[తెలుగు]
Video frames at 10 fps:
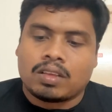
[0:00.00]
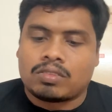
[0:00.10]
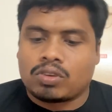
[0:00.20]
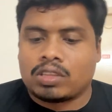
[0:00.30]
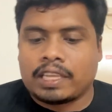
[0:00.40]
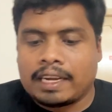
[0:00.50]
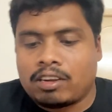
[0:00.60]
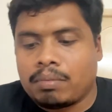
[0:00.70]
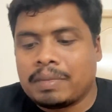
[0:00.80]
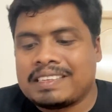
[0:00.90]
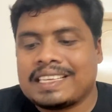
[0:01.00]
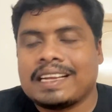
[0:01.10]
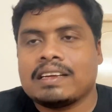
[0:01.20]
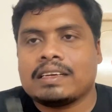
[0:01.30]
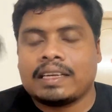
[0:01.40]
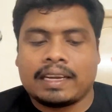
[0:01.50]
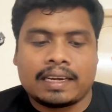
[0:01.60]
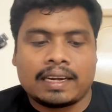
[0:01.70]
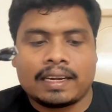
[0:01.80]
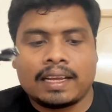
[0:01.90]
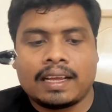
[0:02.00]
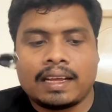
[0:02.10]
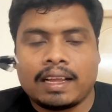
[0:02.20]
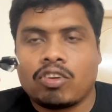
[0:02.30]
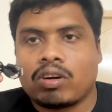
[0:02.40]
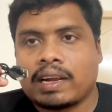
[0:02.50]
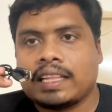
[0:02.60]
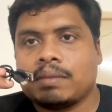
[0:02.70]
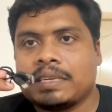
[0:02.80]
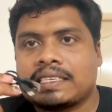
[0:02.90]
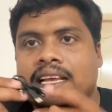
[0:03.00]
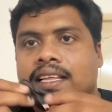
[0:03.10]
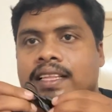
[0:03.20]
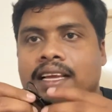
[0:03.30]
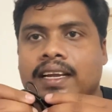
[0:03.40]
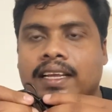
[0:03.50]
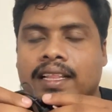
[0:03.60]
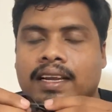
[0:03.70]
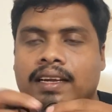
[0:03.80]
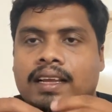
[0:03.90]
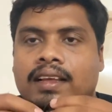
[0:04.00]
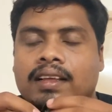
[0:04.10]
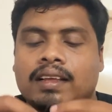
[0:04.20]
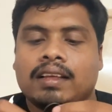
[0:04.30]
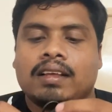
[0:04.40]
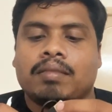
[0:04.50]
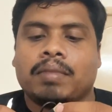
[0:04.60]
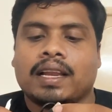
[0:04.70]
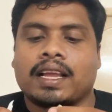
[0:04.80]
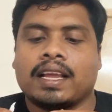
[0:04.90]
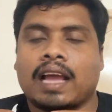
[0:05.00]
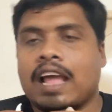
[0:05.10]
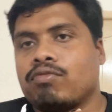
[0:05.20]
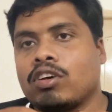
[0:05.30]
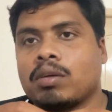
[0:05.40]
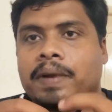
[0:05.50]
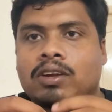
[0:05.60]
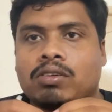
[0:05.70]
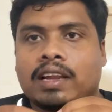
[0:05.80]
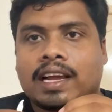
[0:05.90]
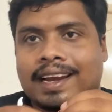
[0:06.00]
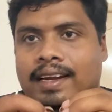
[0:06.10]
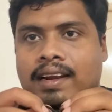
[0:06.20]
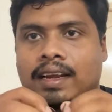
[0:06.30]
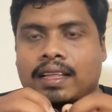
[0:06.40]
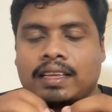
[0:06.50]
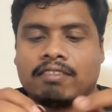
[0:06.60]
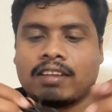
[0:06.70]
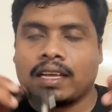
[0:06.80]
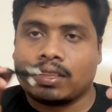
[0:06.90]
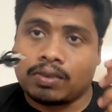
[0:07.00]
సో దీంట్లో మిస్సింగ్ ఏంటంటే ఇంకొకటి అయితే మిస్ అయ్యింది ఏంటి అదంటే మనకి ఐఫోన్కి పెట్టుకునే కనెక్టర్ అనేది ఇవ్వలేదు